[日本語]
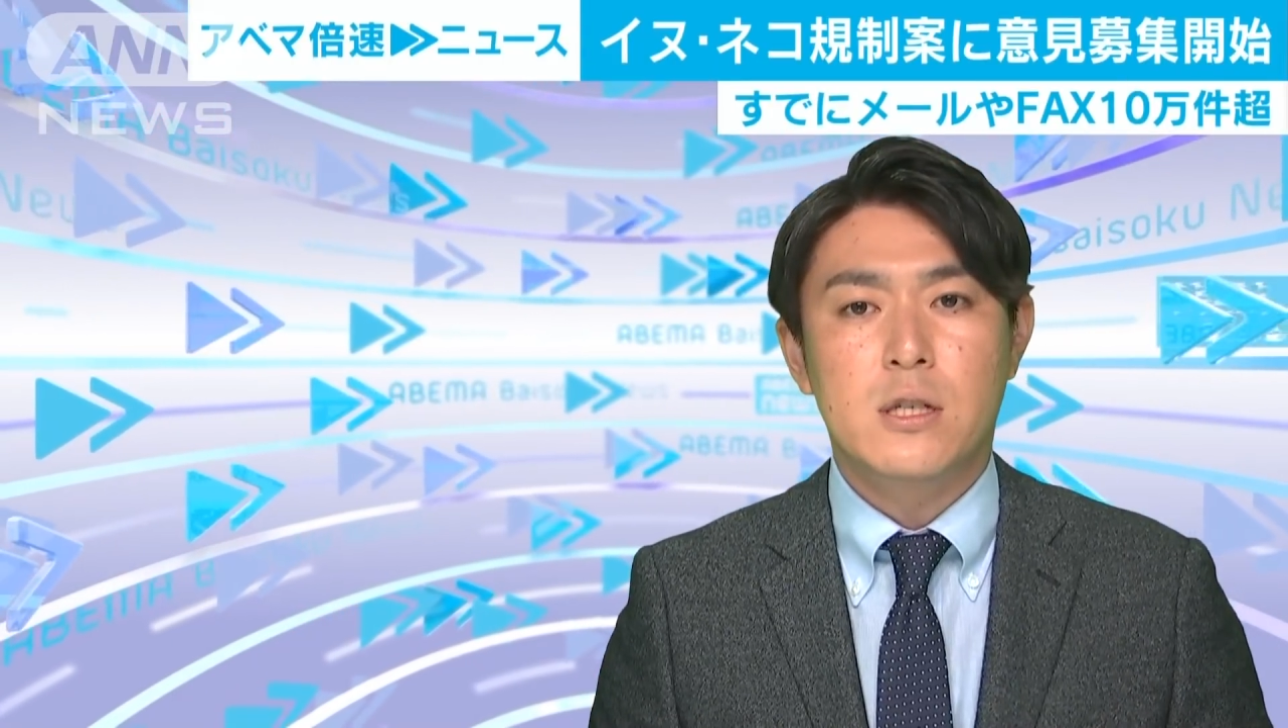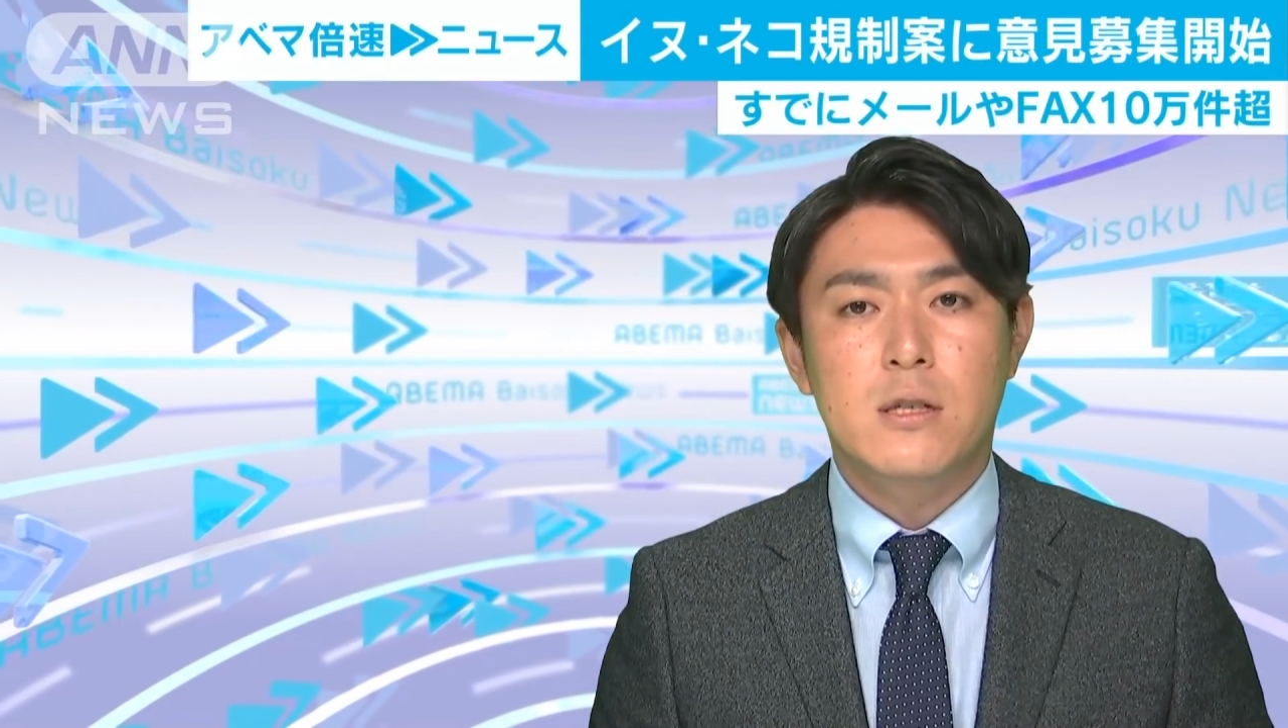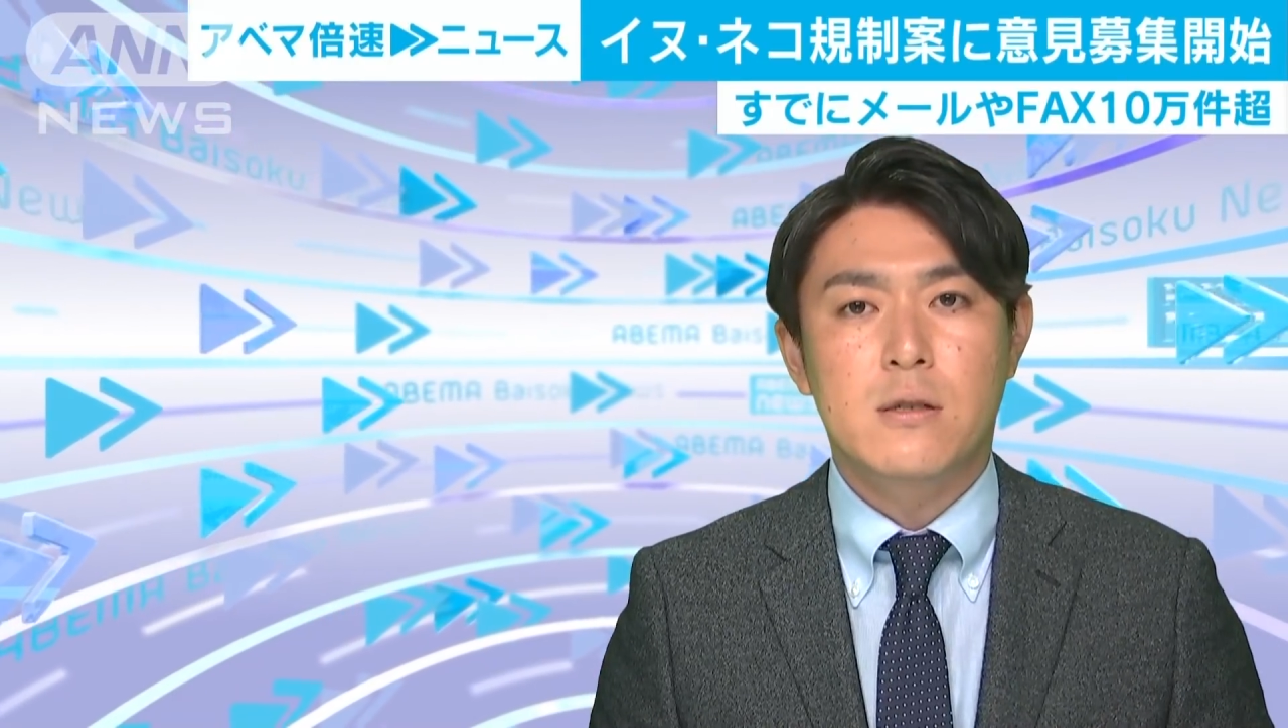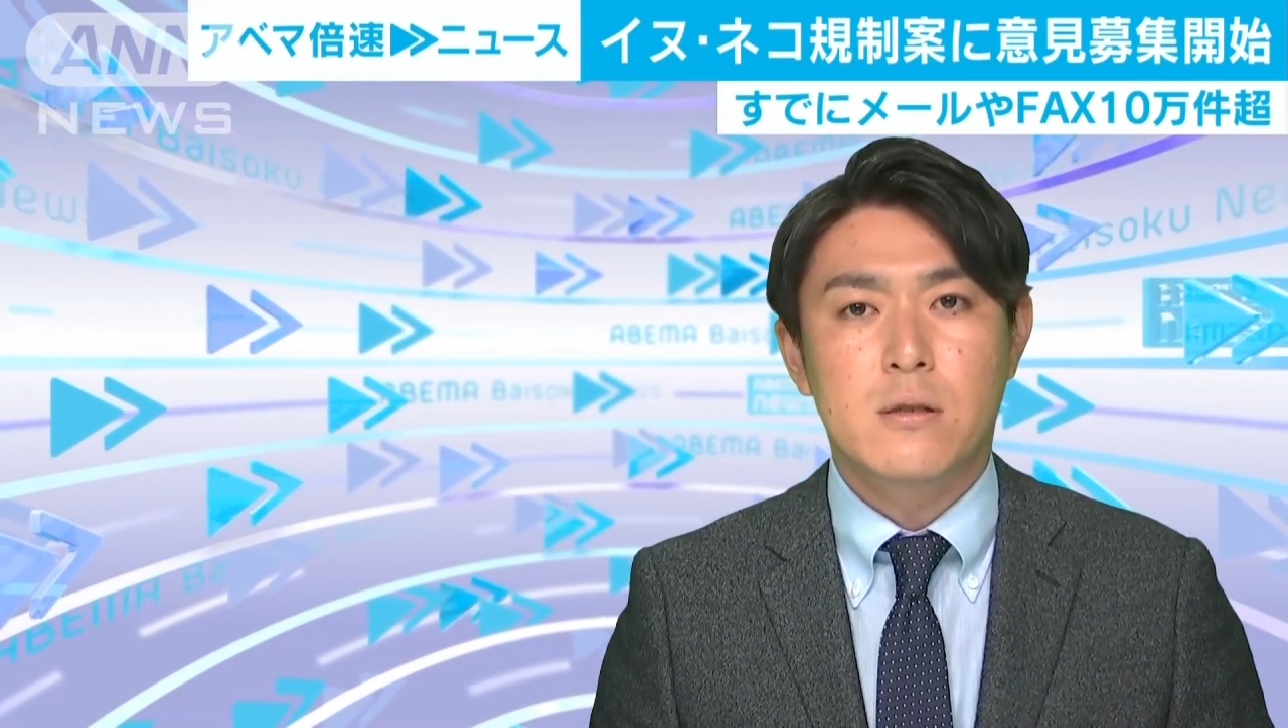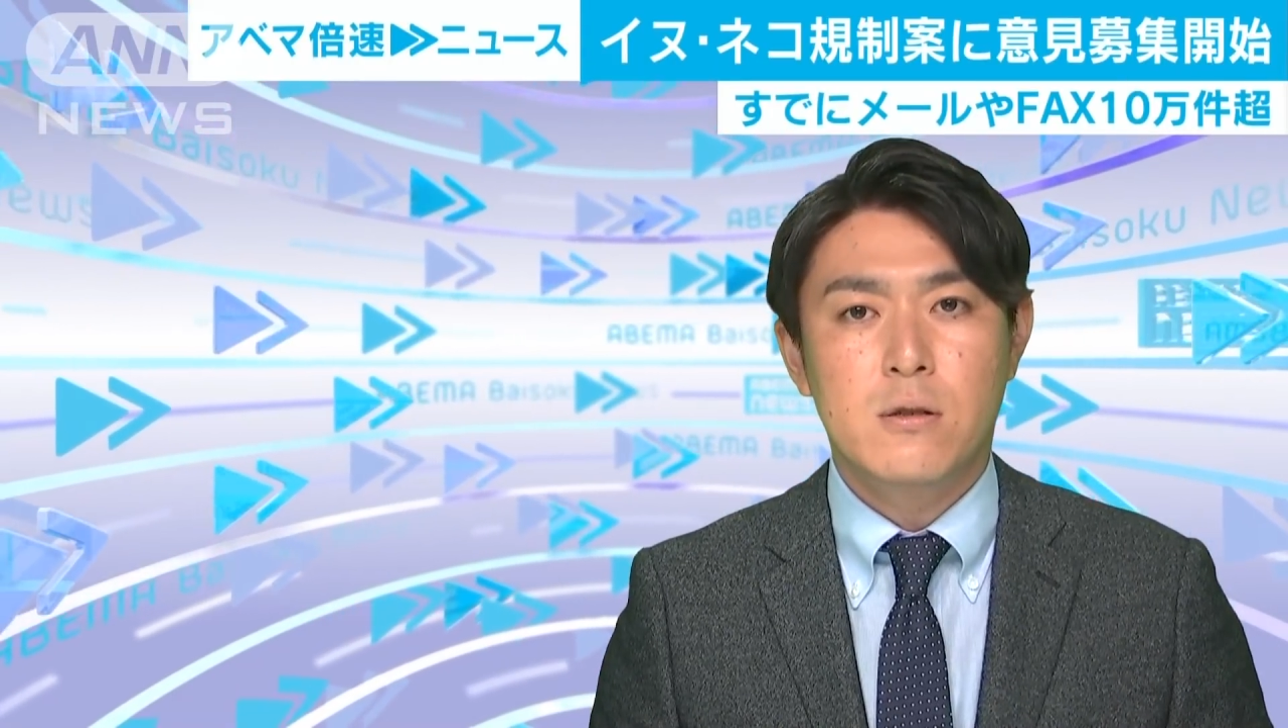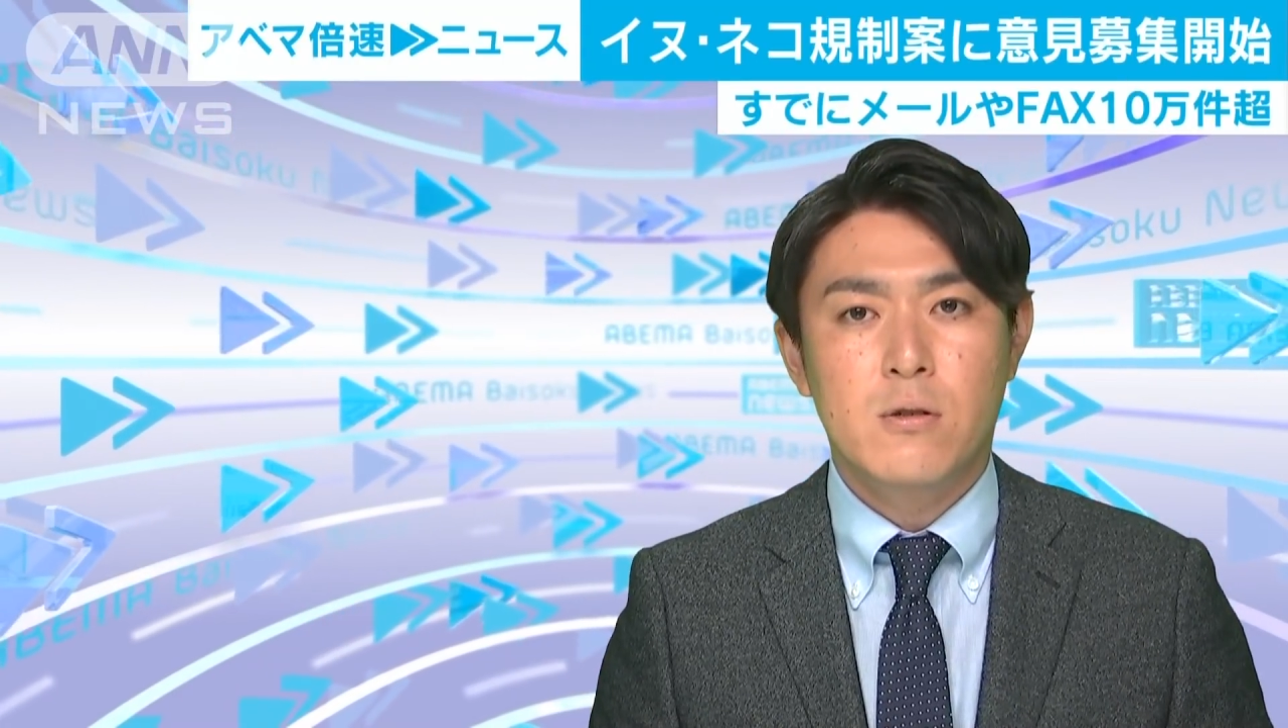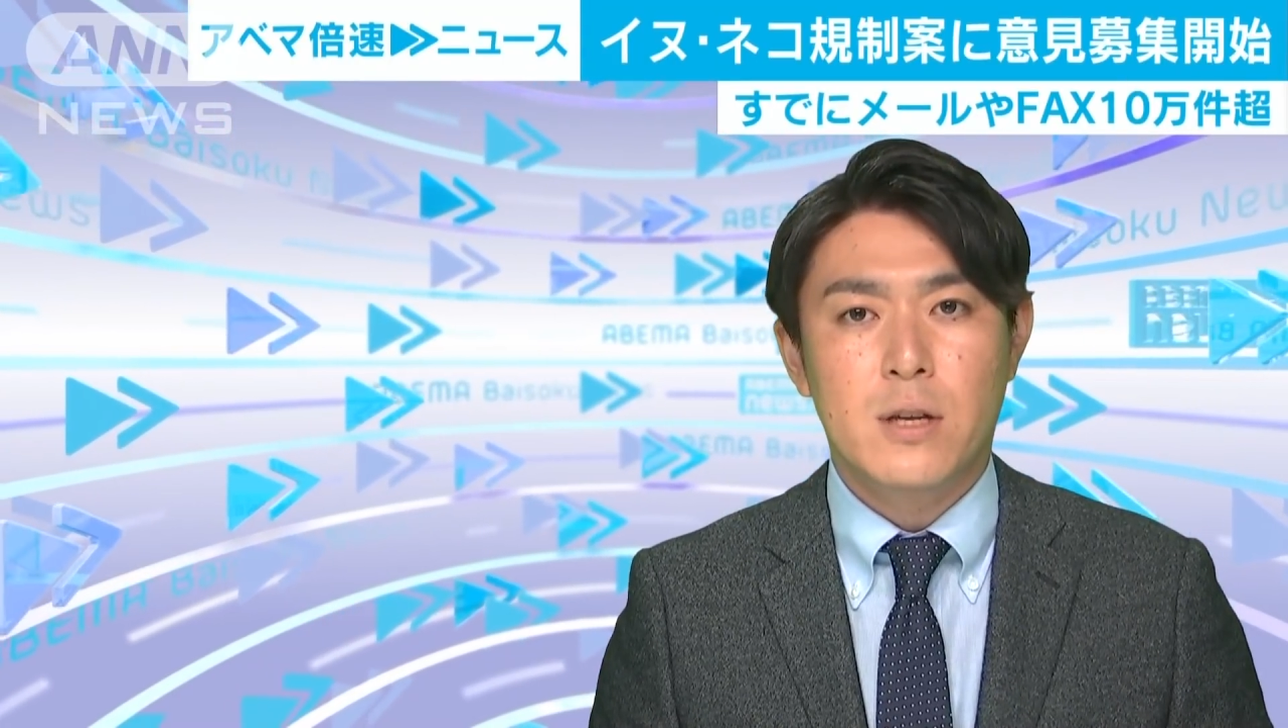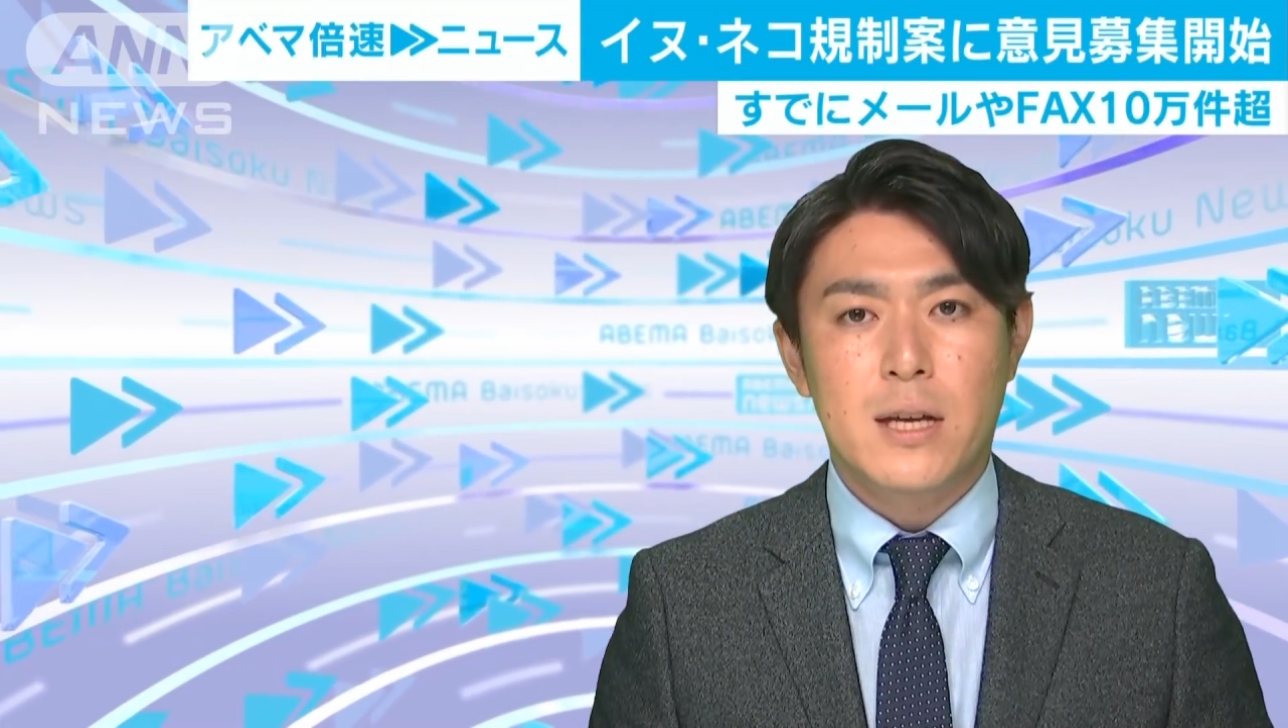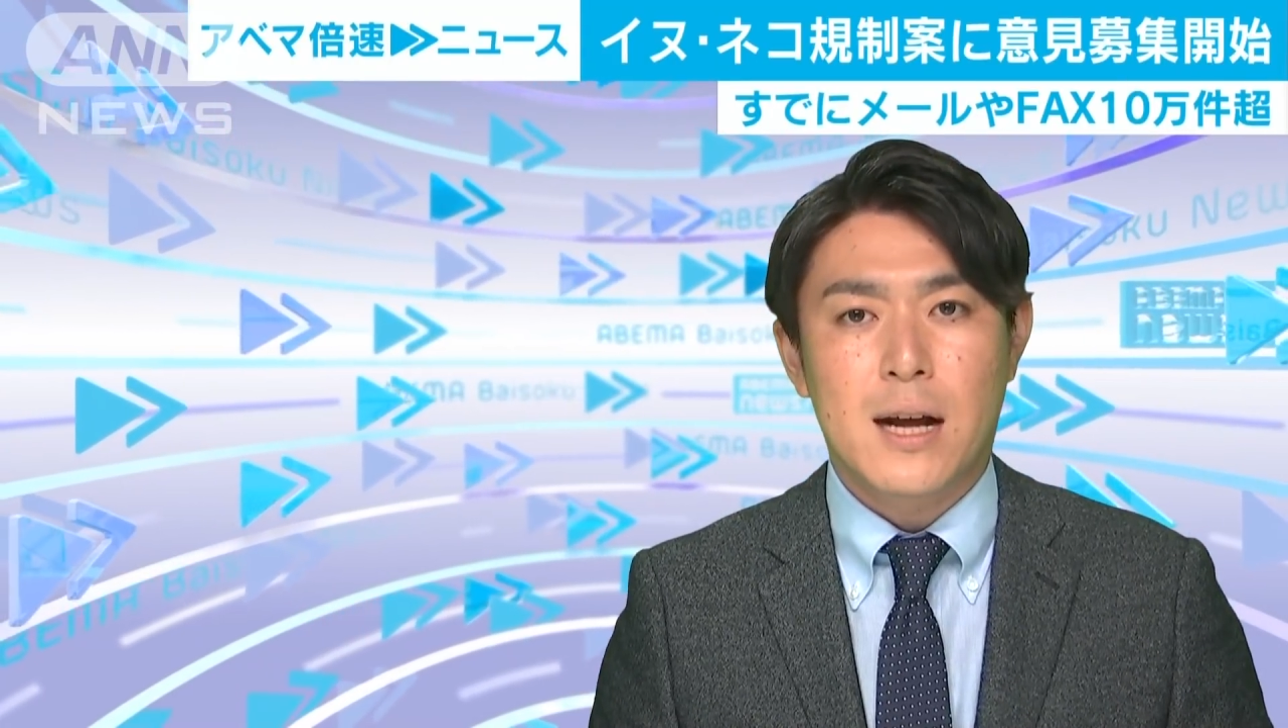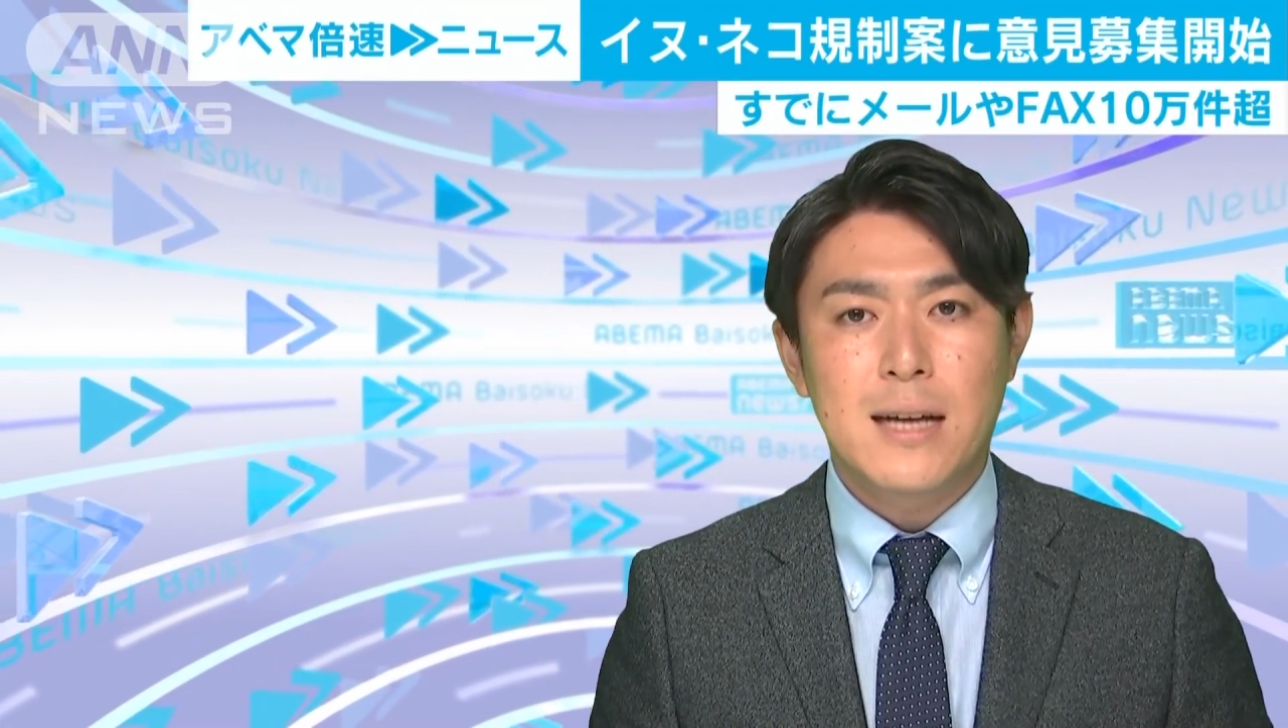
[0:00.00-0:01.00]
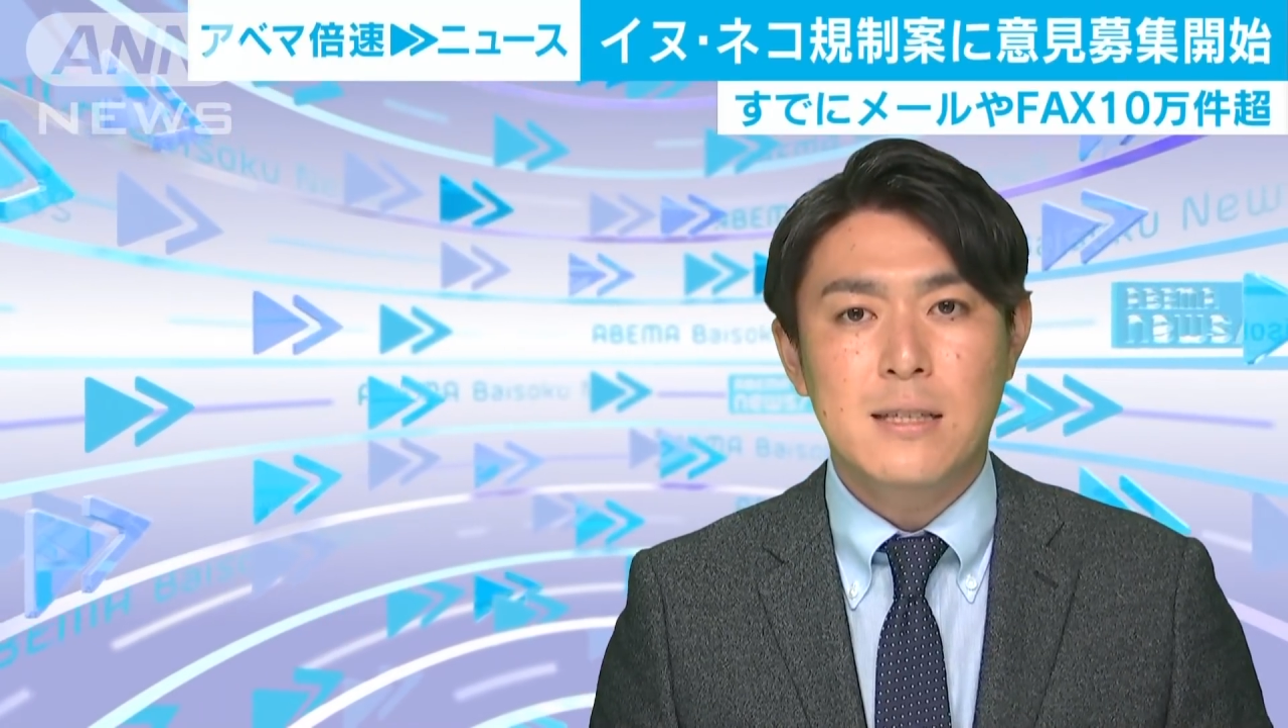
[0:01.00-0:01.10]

飼育するのに